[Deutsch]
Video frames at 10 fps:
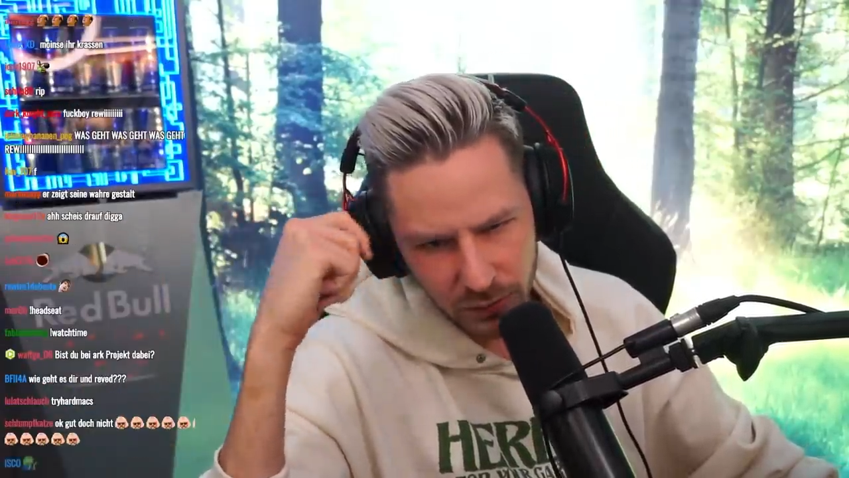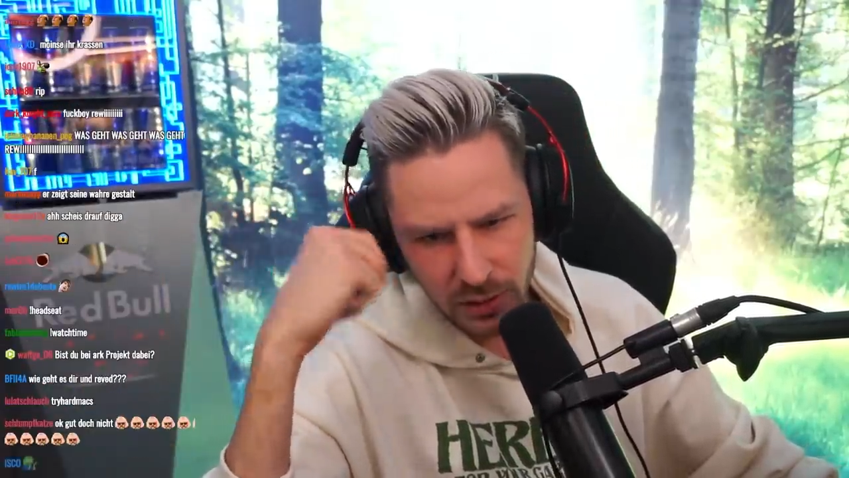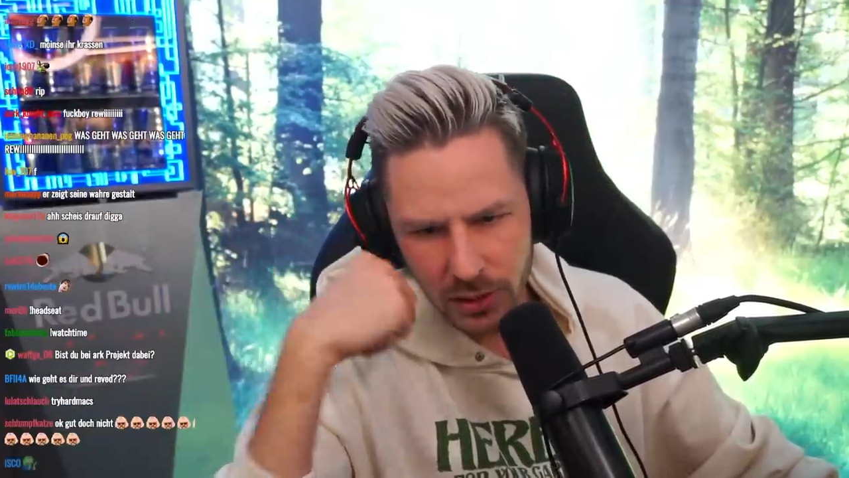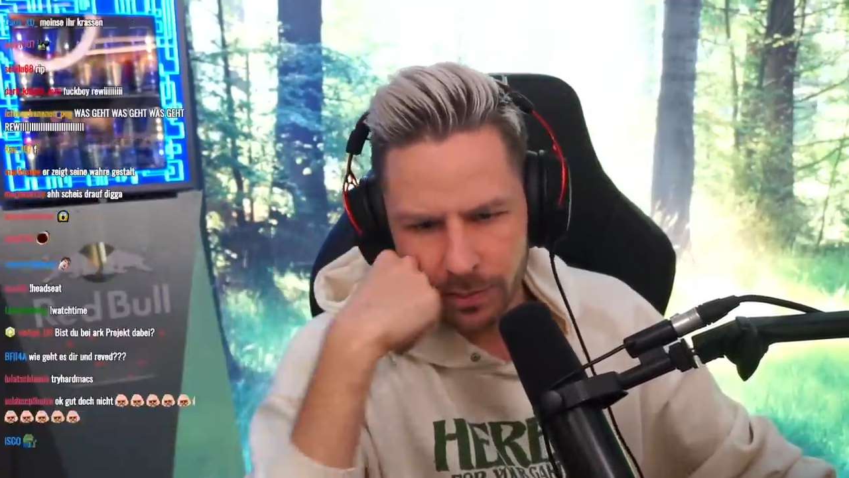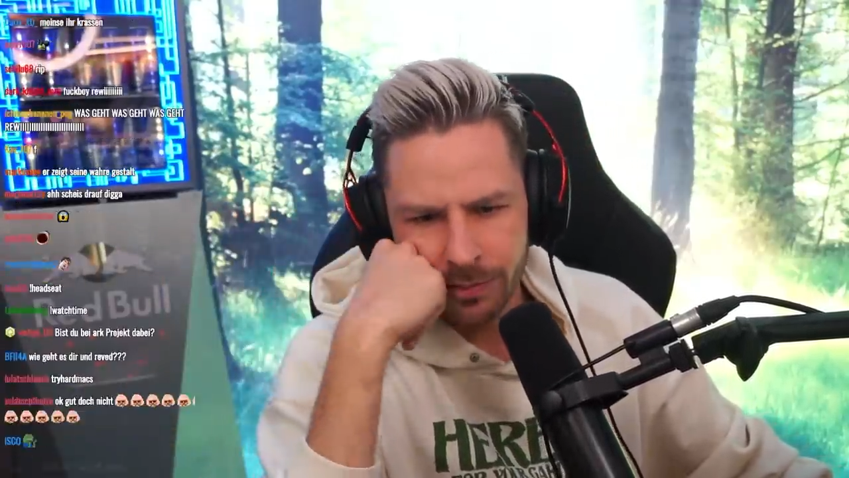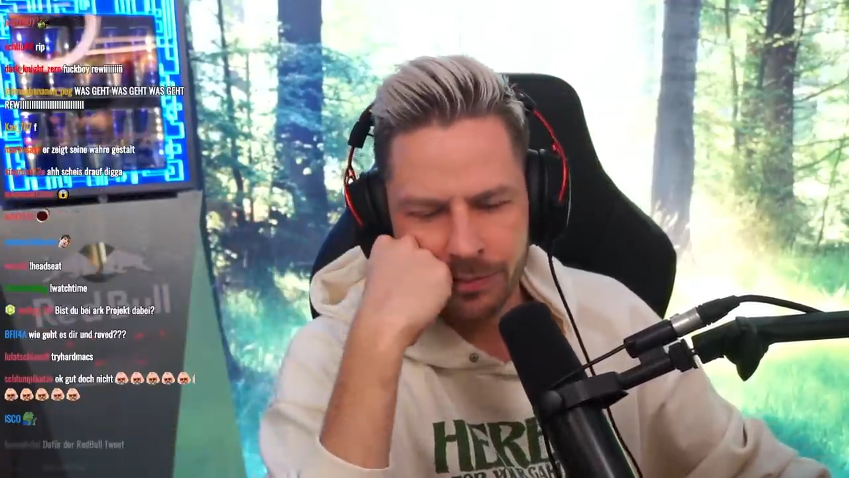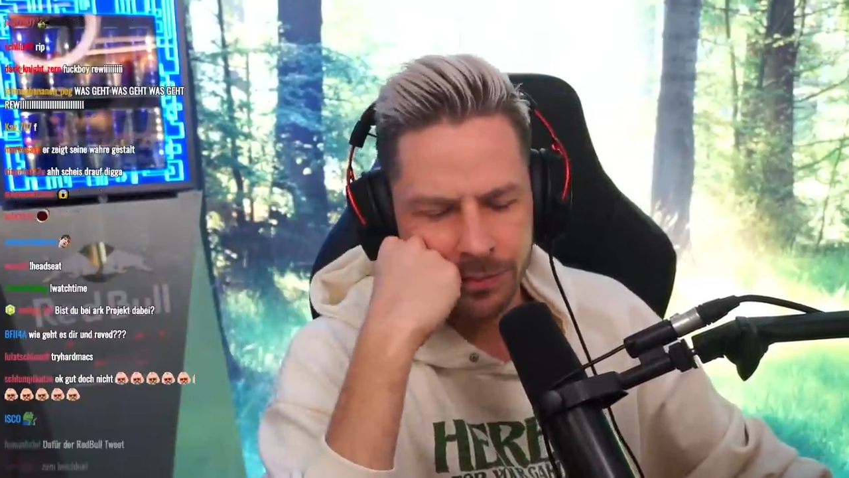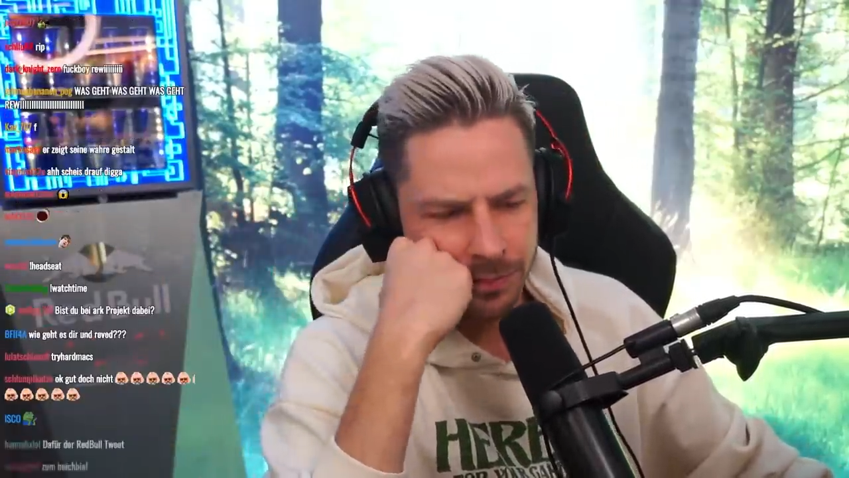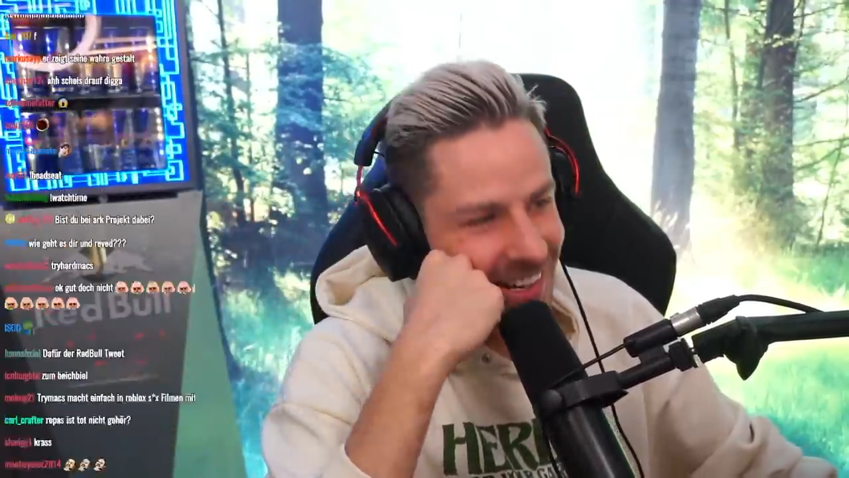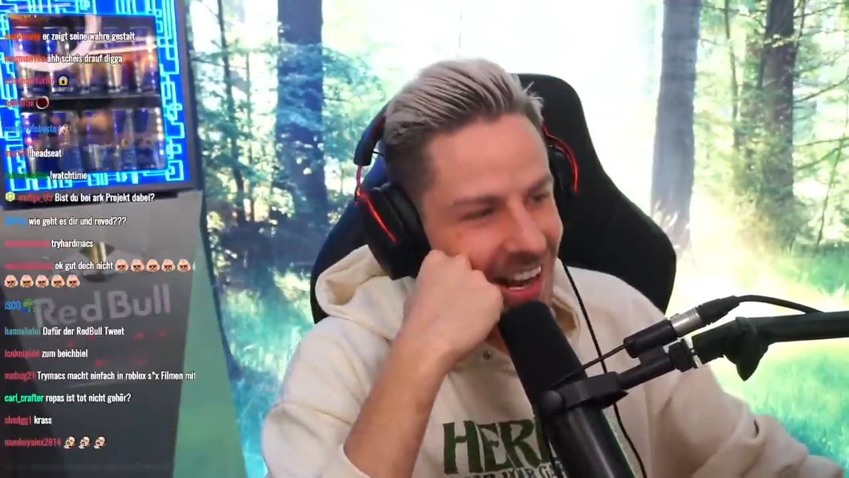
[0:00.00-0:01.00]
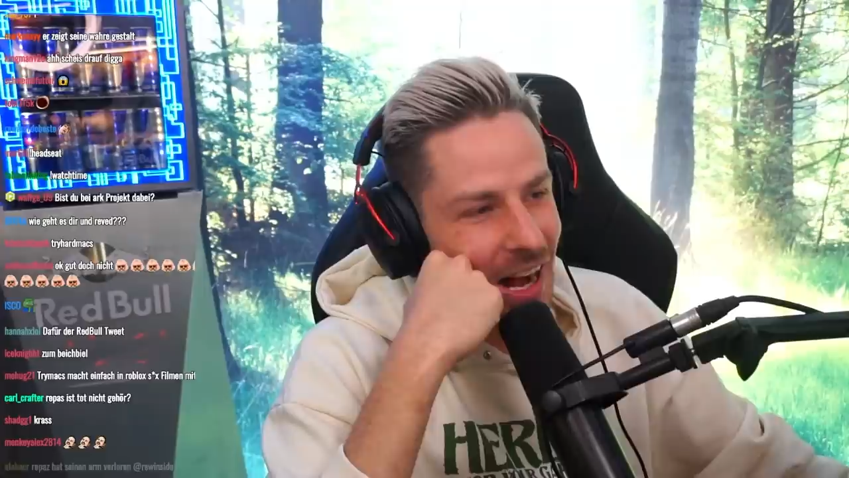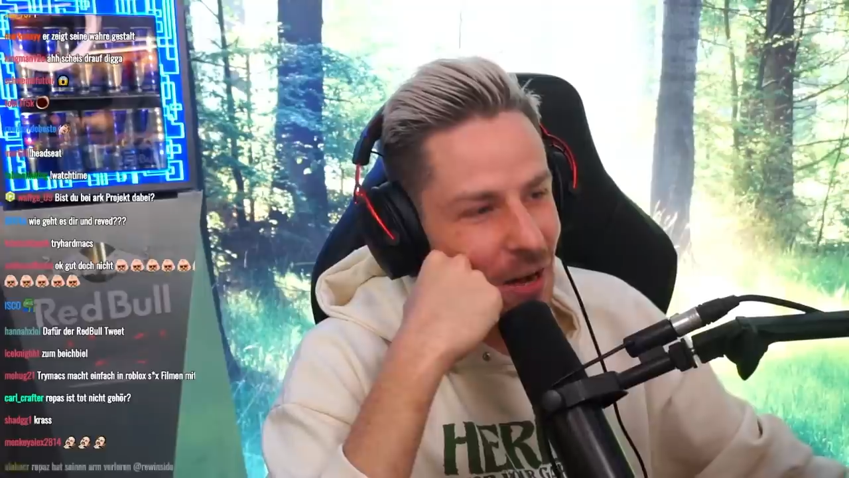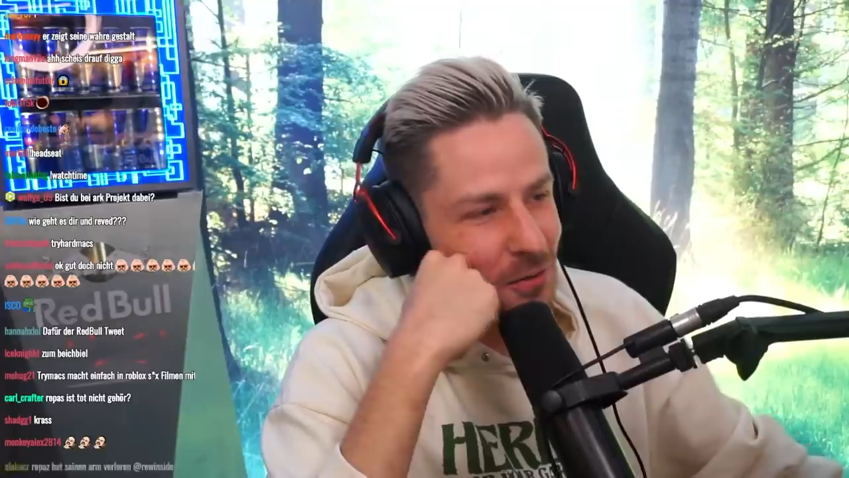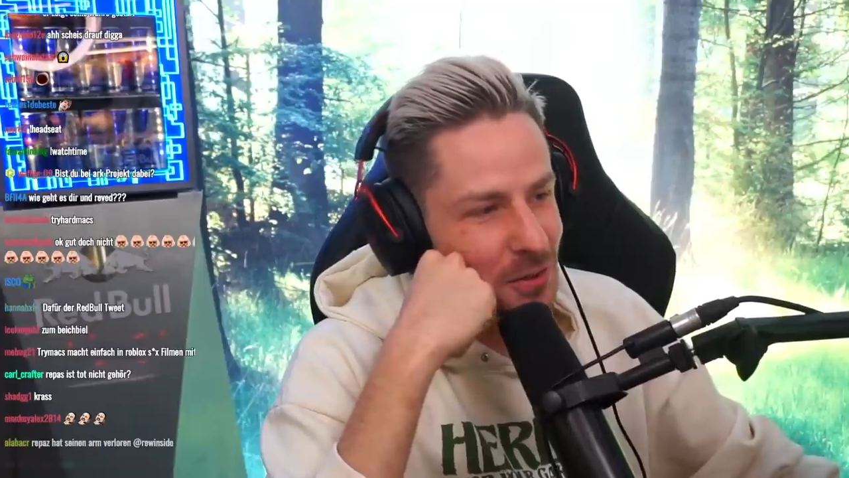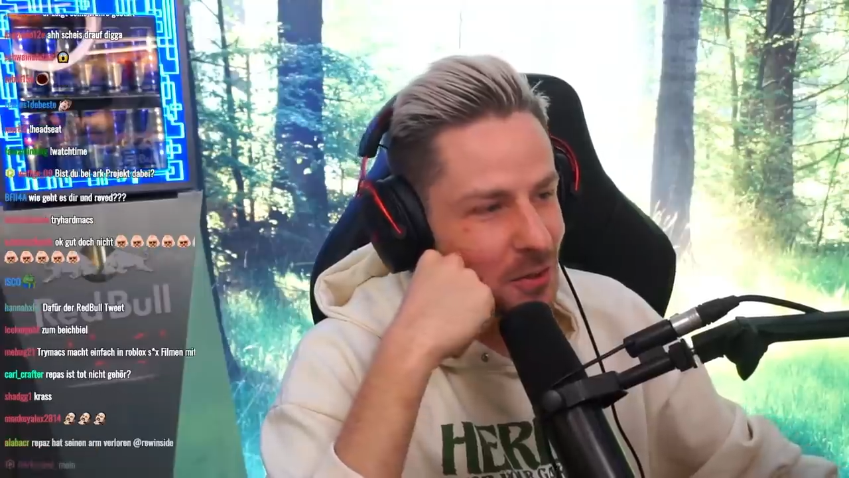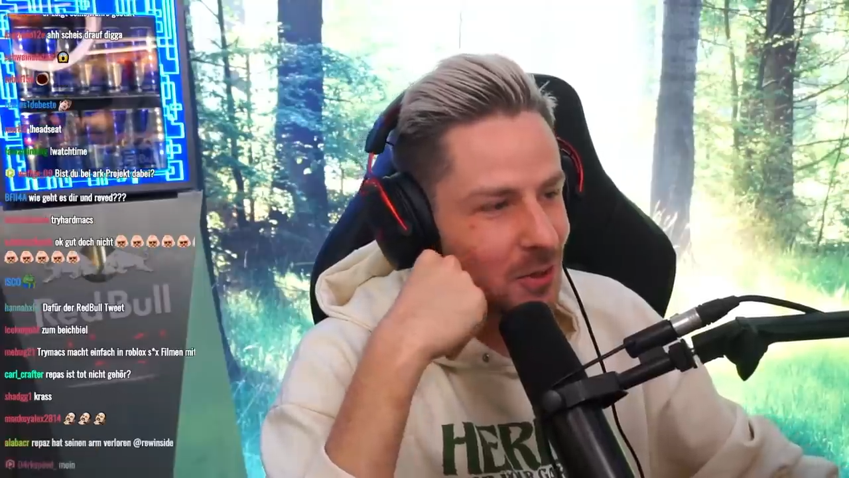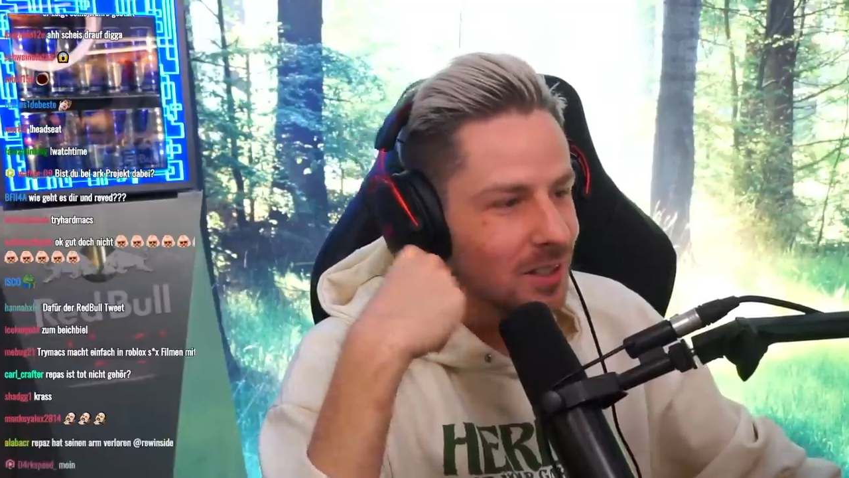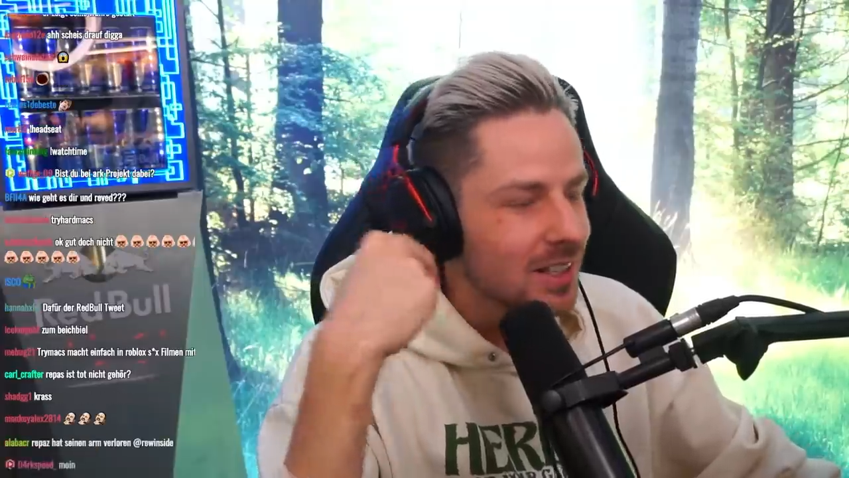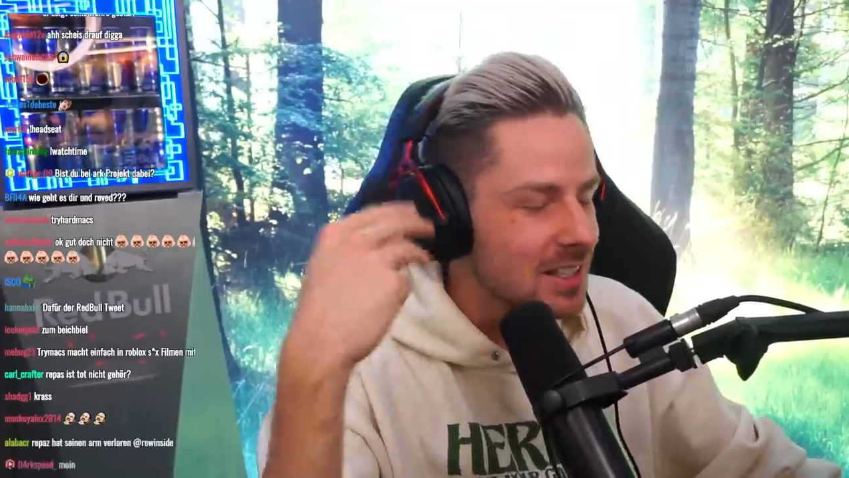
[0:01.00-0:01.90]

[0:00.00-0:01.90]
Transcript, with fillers: ähm, auf so